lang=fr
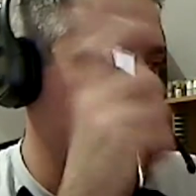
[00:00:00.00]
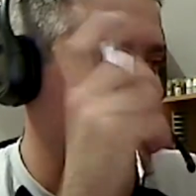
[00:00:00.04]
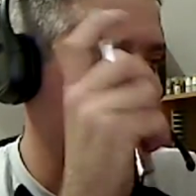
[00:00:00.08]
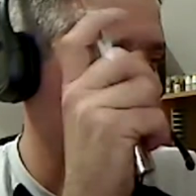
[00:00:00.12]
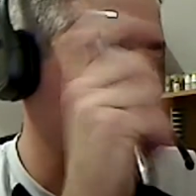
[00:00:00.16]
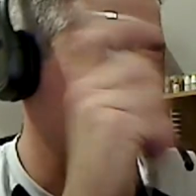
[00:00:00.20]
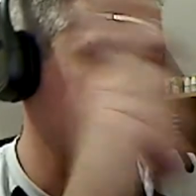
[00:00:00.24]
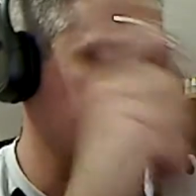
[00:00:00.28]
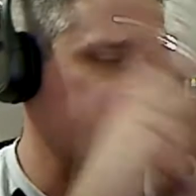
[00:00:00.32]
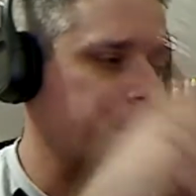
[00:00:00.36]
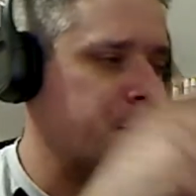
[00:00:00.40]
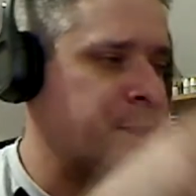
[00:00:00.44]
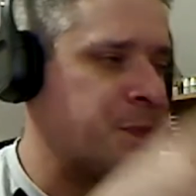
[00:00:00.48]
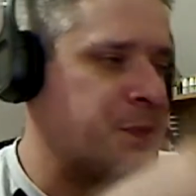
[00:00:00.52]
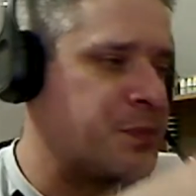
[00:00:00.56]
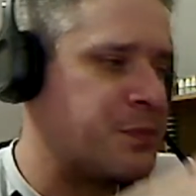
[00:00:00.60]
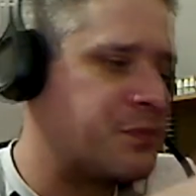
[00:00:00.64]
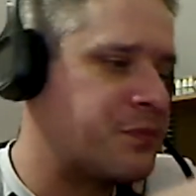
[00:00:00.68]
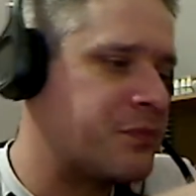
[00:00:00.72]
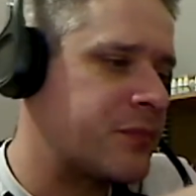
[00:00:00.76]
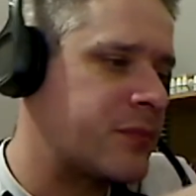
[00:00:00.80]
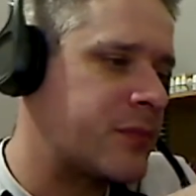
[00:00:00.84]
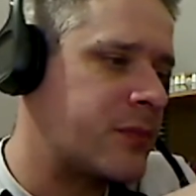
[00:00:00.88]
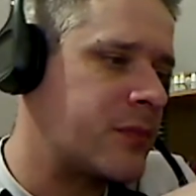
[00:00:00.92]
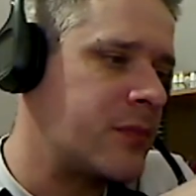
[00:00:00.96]
pardon
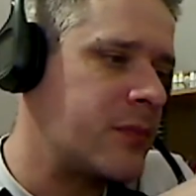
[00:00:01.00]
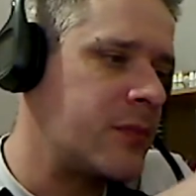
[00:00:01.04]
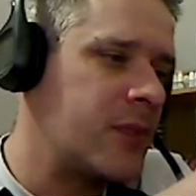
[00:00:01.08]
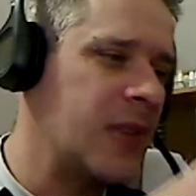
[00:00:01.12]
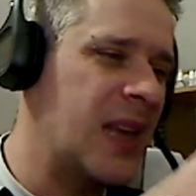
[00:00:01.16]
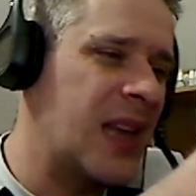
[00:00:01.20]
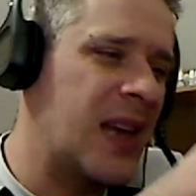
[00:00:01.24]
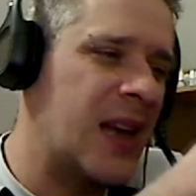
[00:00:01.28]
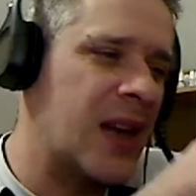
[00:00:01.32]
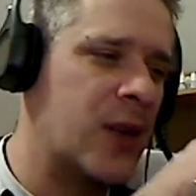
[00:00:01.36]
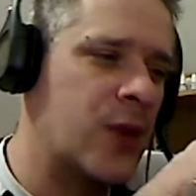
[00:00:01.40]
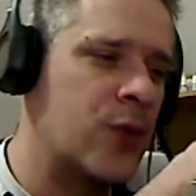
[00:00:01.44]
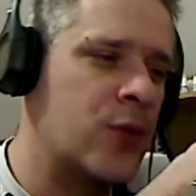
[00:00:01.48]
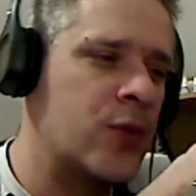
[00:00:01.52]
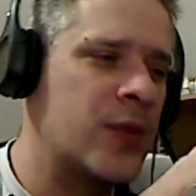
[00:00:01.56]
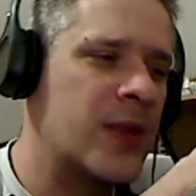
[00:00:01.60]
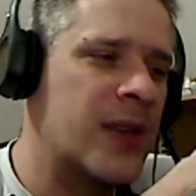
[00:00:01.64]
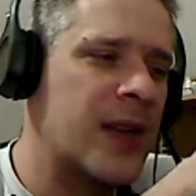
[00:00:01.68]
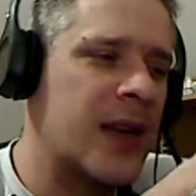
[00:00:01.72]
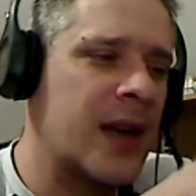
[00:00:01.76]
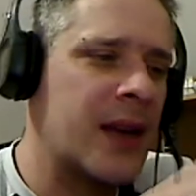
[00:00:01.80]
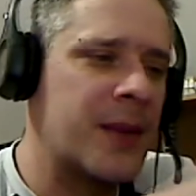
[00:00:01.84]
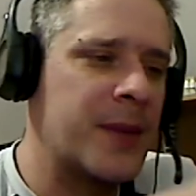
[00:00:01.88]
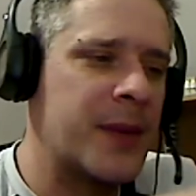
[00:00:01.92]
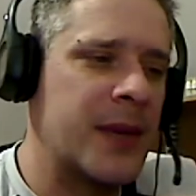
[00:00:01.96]
un goût de
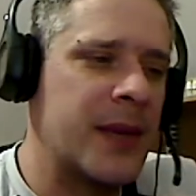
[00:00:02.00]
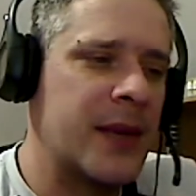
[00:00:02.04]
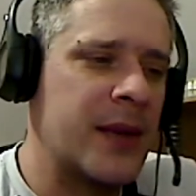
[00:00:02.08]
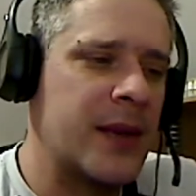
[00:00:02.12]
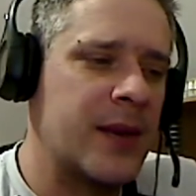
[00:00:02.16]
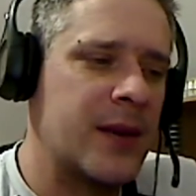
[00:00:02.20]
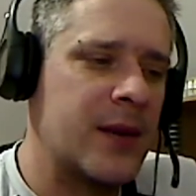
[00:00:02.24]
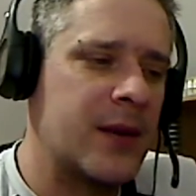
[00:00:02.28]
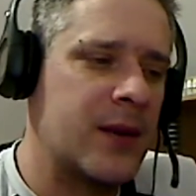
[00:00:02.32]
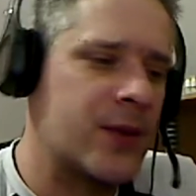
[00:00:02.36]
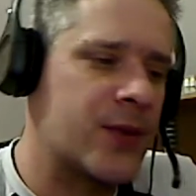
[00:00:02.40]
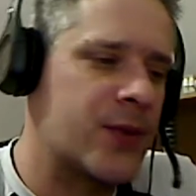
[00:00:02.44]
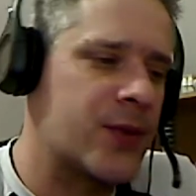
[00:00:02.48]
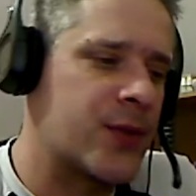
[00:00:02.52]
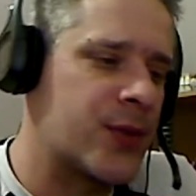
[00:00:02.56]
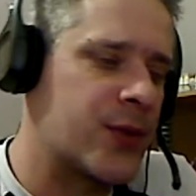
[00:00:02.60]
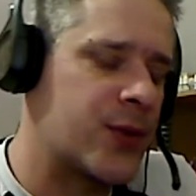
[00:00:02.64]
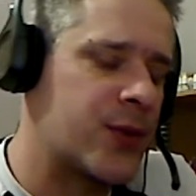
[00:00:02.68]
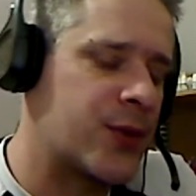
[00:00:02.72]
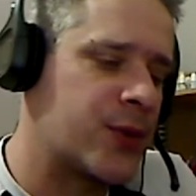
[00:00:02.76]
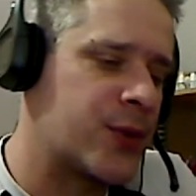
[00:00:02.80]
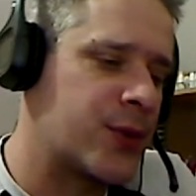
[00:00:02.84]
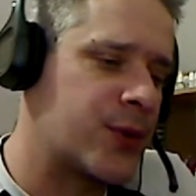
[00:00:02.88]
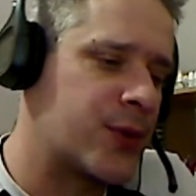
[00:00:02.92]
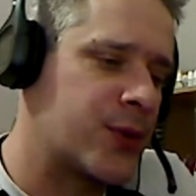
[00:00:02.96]
cramé lorsque
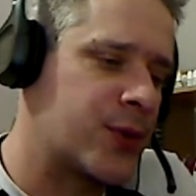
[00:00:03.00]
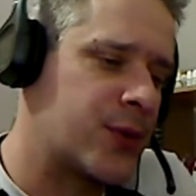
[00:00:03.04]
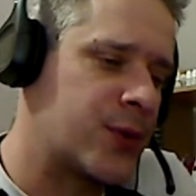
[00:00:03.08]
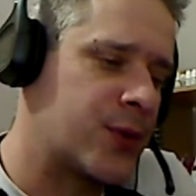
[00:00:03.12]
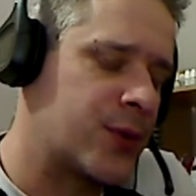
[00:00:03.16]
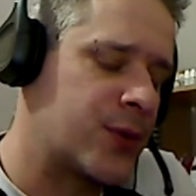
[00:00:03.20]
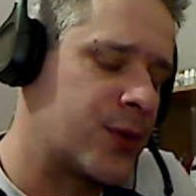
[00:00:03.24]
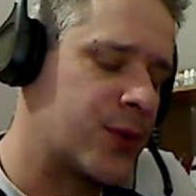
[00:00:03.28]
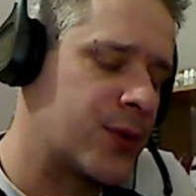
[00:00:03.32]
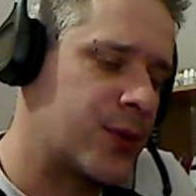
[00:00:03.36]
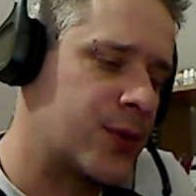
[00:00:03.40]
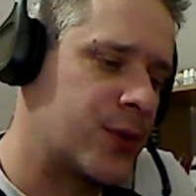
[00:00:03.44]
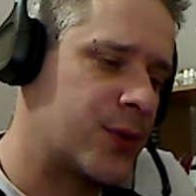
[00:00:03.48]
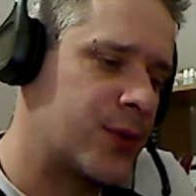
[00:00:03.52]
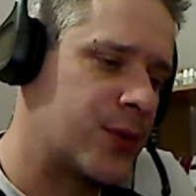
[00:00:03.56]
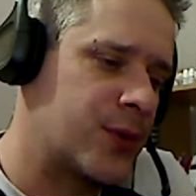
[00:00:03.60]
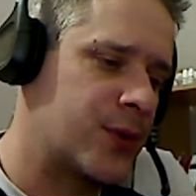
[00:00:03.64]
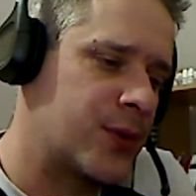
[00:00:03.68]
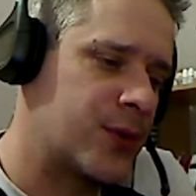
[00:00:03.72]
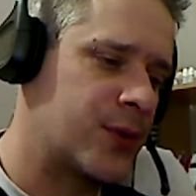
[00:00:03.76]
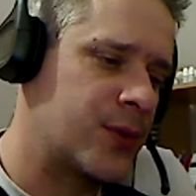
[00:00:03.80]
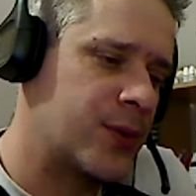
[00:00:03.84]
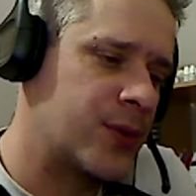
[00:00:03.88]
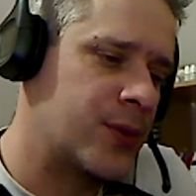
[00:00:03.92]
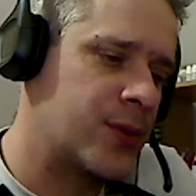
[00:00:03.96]
je,
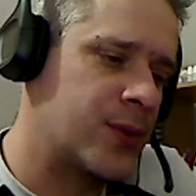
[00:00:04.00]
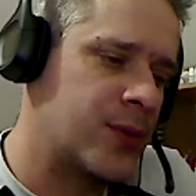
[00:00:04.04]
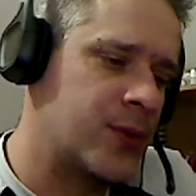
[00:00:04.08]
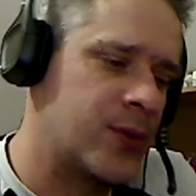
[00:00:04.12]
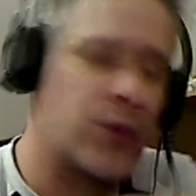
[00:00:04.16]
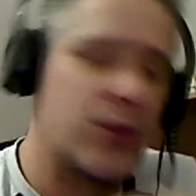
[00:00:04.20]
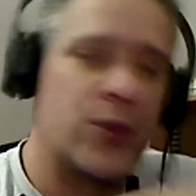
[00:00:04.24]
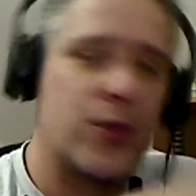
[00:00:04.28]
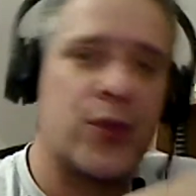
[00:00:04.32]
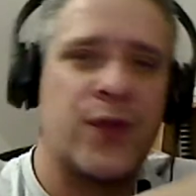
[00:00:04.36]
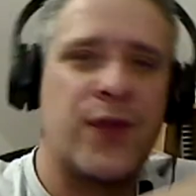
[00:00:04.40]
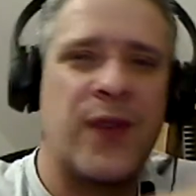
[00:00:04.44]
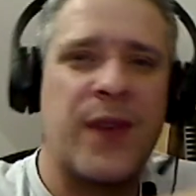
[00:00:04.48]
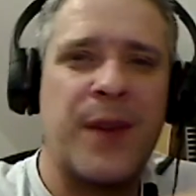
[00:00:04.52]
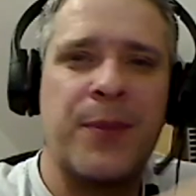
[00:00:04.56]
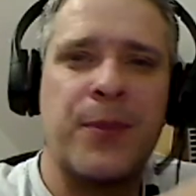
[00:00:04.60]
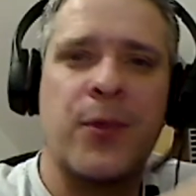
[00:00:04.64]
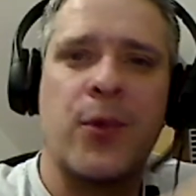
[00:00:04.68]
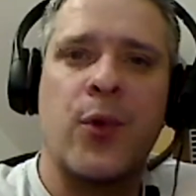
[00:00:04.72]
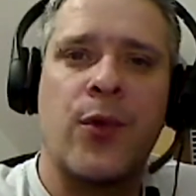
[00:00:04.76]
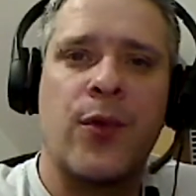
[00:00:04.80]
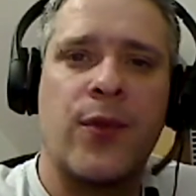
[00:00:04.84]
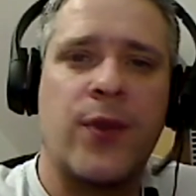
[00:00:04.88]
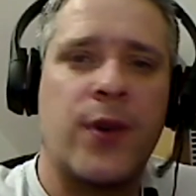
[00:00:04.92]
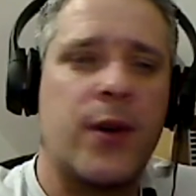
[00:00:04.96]
je, vape
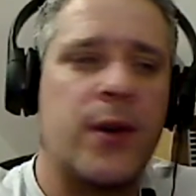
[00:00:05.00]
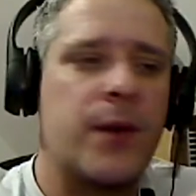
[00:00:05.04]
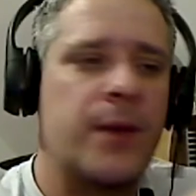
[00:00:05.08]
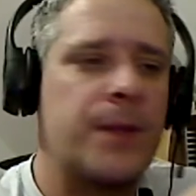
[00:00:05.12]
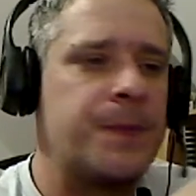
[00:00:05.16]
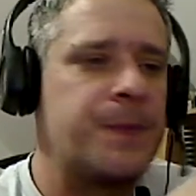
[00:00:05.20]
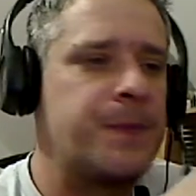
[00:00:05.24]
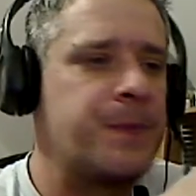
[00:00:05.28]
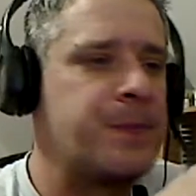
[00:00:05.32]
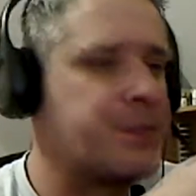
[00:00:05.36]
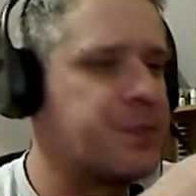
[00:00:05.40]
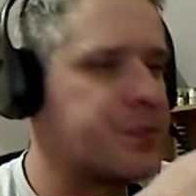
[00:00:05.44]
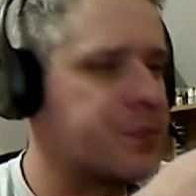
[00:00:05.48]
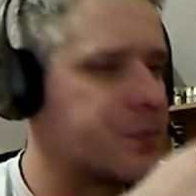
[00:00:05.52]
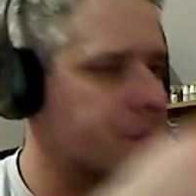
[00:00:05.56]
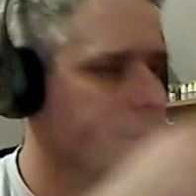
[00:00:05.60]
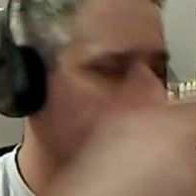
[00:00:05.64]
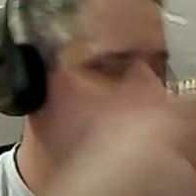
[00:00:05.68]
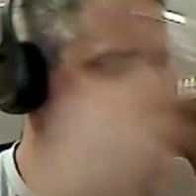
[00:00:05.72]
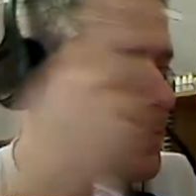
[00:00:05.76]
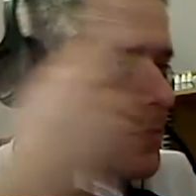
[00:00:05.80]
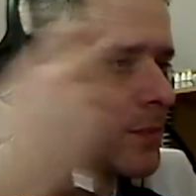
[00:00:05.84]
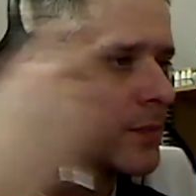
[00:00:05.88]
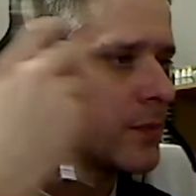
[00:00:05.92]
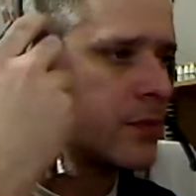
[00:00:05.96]
trop fort.
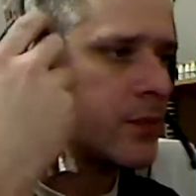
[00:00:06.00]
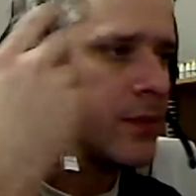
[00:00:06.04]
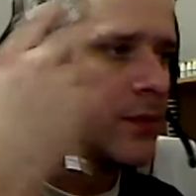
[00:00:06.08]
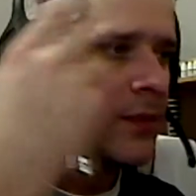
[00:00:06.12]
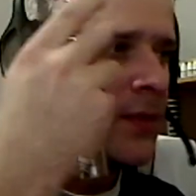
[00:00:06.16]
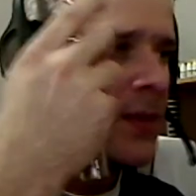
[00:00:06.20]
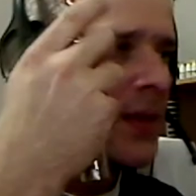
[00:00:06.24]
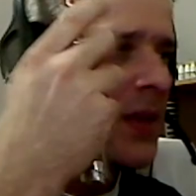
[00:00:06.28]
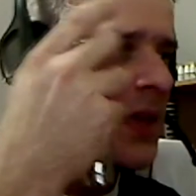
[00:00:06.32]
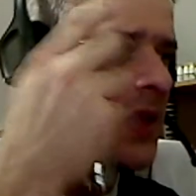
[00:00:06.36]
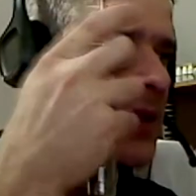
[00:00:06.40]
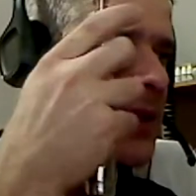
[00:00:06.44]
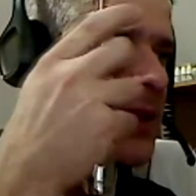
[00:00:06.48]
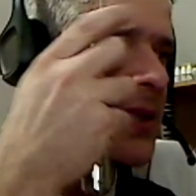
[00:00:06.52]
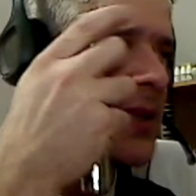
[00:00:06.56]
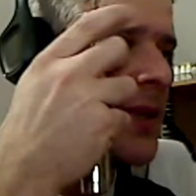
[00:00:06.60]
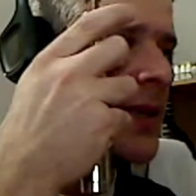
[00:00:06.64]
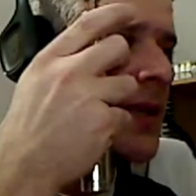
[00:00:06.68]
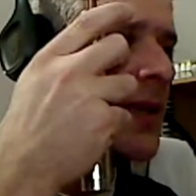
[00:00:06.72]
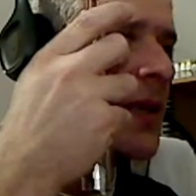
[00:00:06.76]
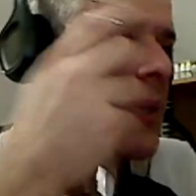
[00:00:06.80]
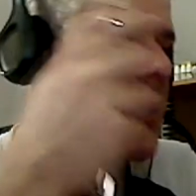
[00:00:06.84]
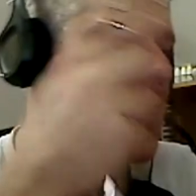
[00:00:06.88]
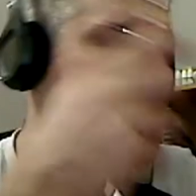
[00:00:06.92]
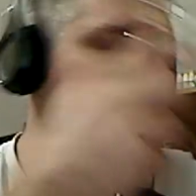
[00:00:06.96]
Ce
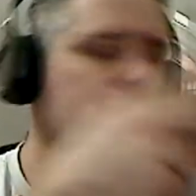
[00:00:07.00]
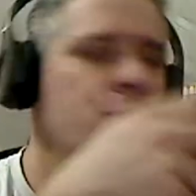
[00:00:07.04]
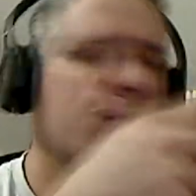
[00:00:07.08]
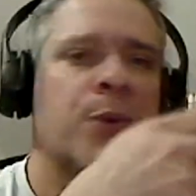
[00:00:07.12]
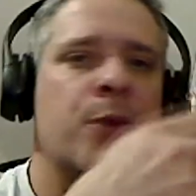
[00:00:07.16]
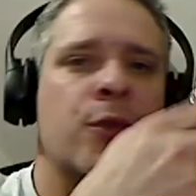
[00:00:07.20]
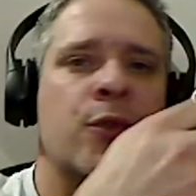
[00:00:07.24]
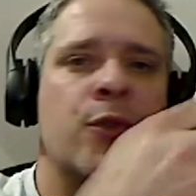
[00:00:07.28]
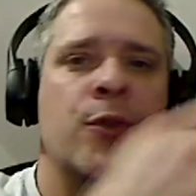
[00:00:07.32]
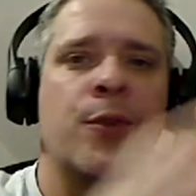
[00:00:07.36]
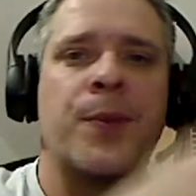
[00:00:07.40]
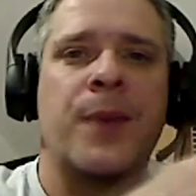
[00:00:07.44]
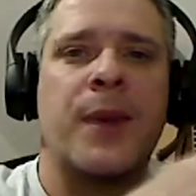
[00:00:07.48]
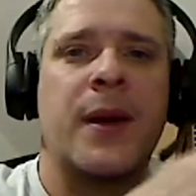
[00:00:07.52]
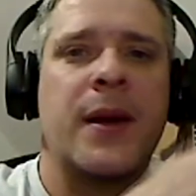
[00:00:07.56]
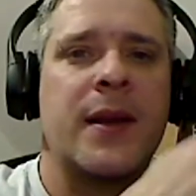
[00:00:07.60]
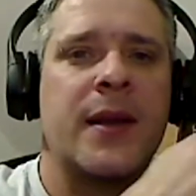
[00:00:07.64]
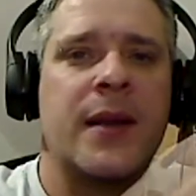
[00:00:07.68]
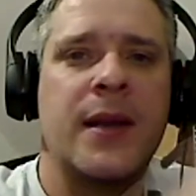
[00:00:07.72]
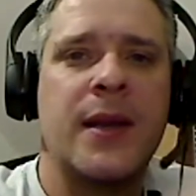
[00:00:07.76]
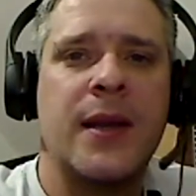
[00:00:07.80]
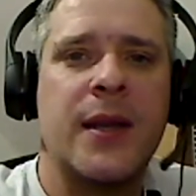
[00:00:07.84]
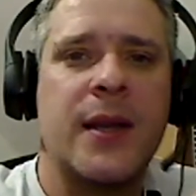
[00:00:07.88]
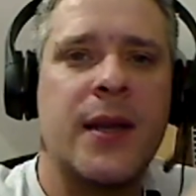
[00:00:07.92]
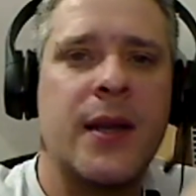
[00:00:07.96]
liquide là supporte pas
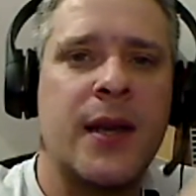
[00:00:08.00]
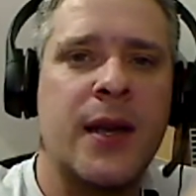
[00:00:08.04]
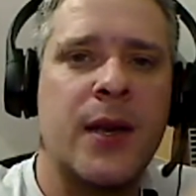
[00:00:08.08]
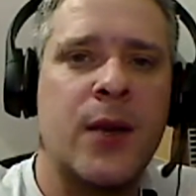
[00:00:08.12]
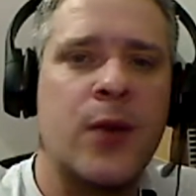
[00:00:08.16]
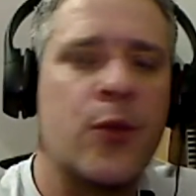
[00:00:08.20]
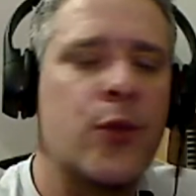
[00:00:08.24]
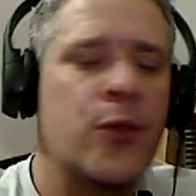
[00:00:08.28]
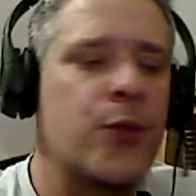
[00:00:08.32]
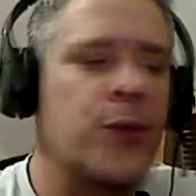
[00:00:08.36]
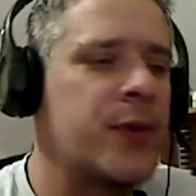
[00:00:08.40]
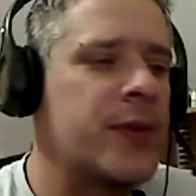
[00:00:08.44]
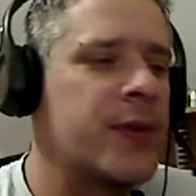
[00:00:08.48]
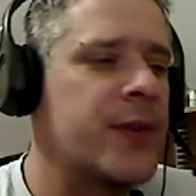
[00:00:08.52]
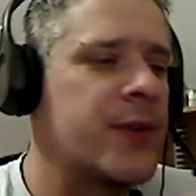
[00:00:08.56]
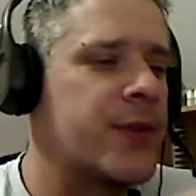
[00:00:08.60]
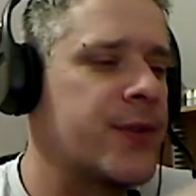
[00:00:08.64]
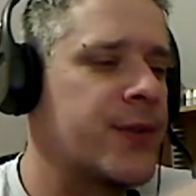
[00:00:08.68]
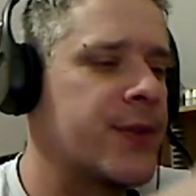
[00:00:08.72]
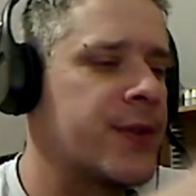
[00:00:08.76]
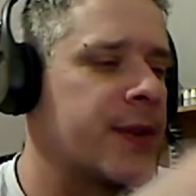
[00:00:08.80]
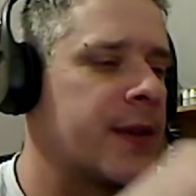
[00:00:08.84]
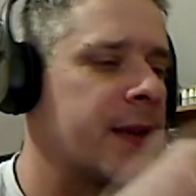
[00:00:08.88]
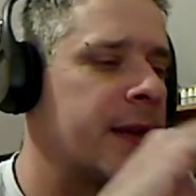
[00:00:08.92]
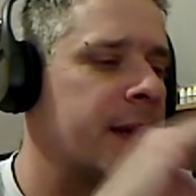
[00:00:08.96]
les, grosses puissances.